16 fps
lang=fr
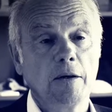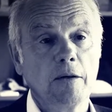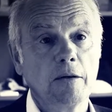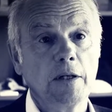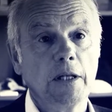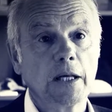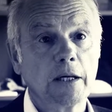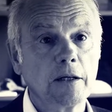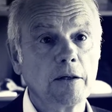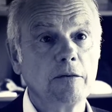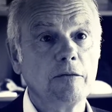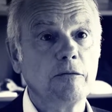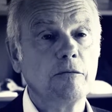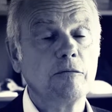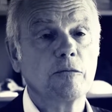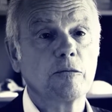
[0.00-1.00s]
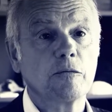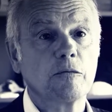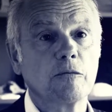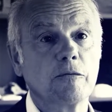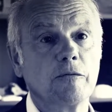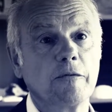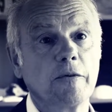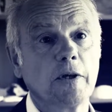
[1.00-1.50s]
euh, de l'acquisition
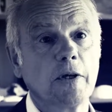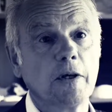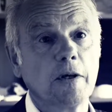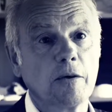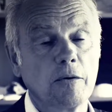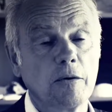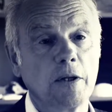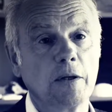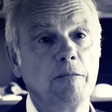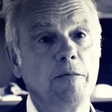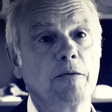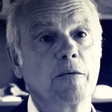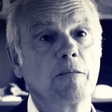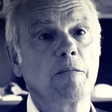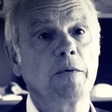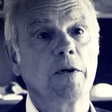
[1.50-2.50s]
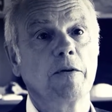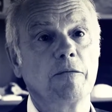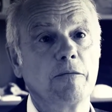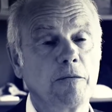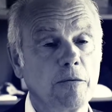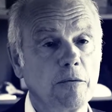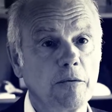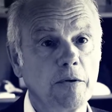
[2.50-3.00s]
foncière, euh, de la mise en
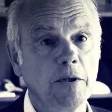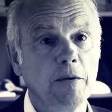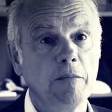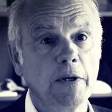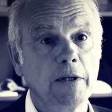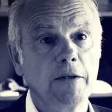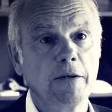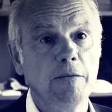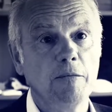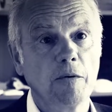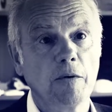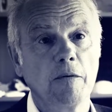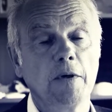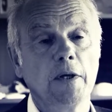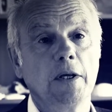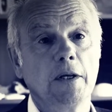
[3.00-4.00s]
place euh, des bâtiments